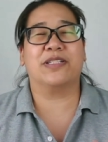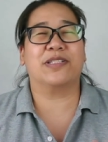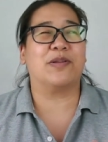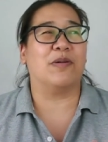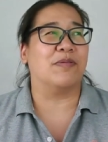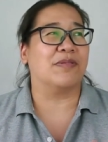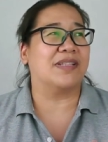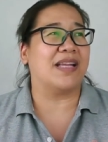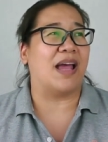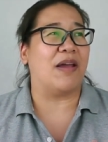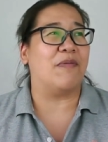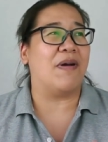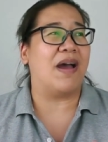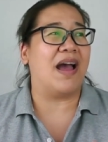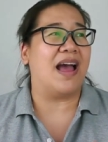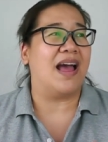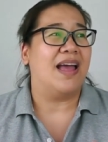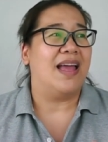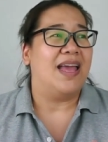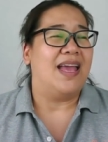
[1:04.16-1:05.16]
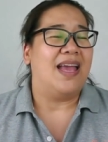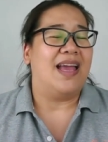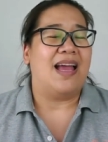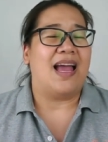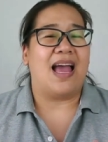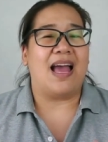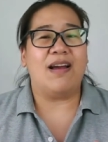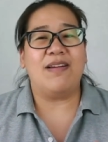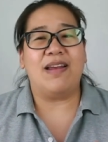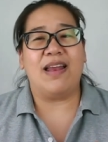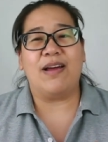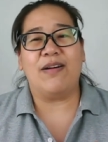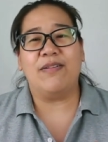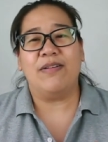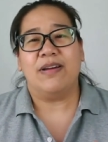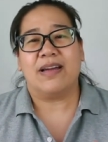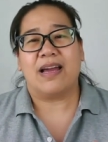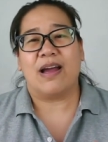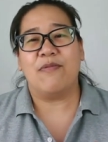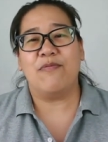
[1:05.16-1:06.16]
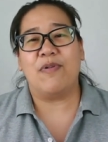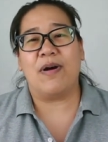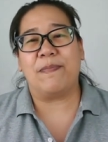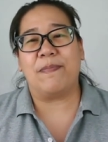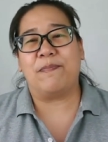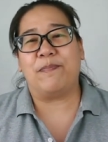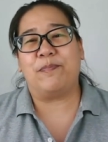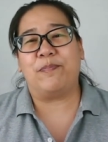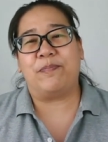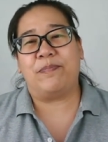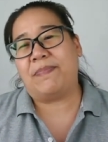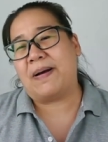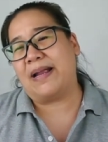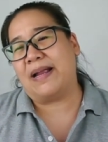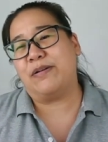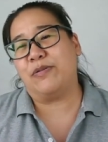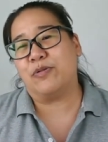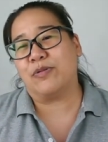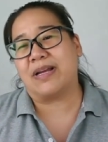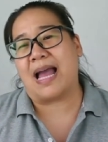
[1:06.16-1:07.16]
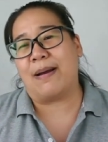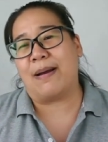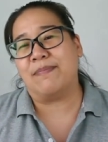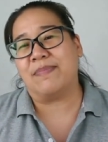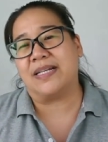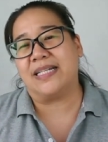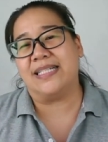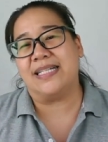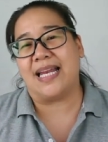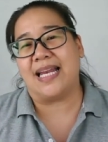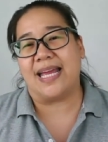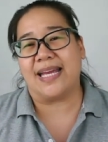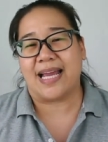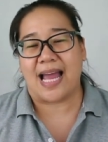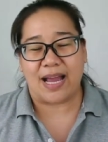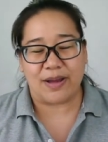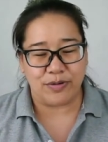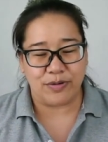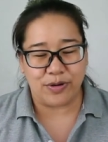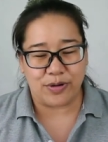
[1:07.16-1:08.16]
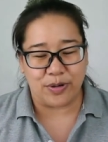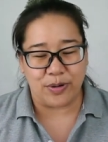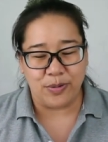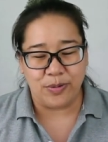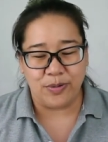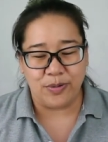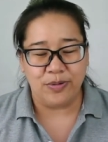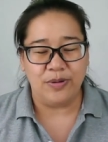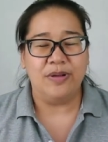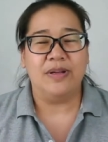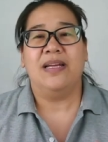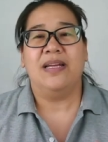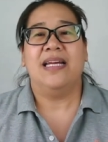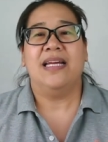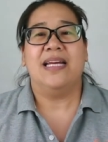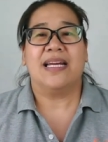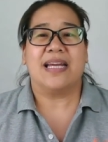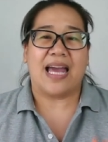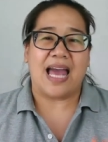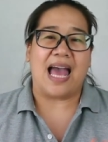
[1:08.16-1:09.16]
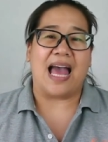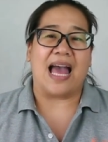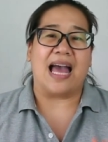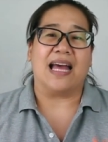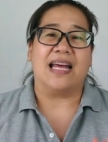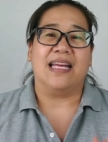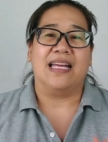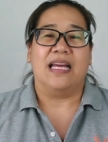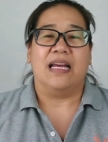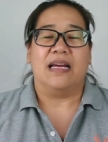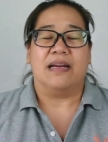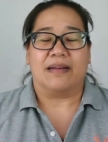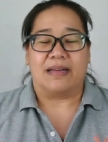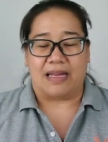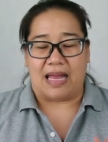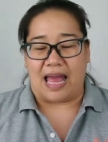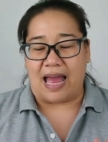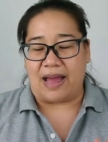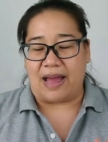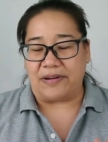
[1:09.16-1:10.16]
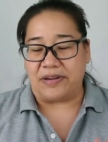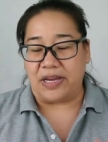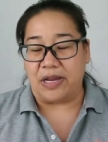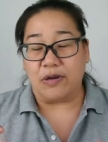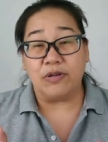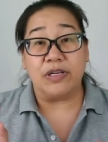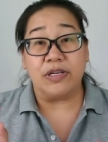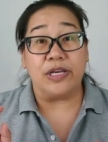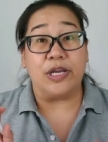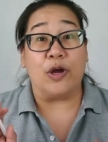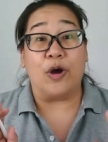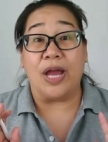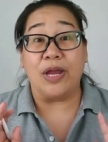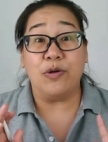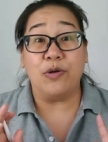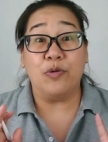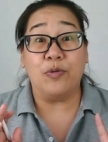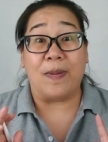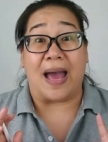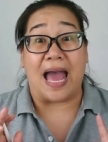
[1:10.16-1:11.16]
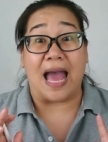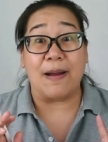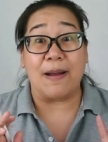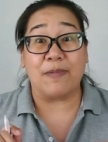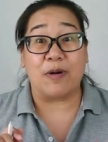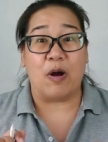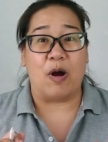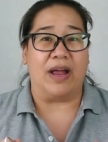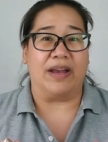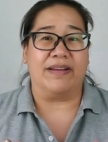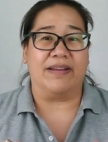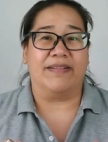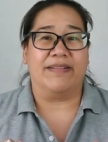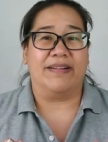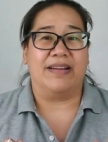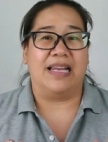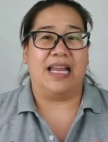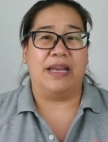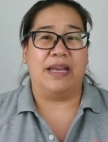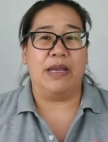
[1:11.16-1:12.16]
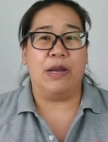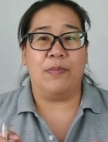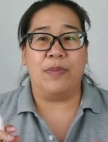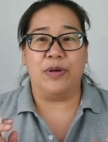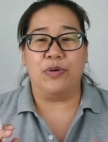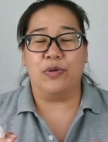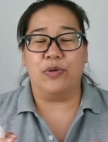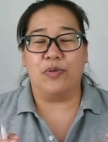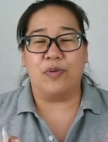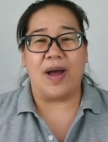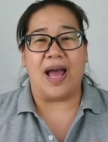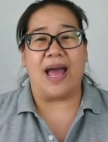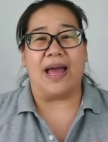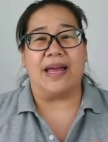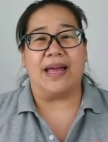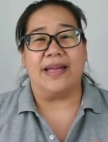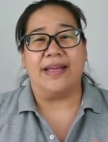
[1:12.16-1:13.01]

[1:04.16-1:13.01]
จะสงสัยว่าอ้าวแล้วคำว่าพันธุกรรมคืออะไรคะคุณครู ค่ะ อ่า เดี๋ยว เดี๋ยวให้ดูภาพก่อน แล้วเดี๋ยวมาดูว่า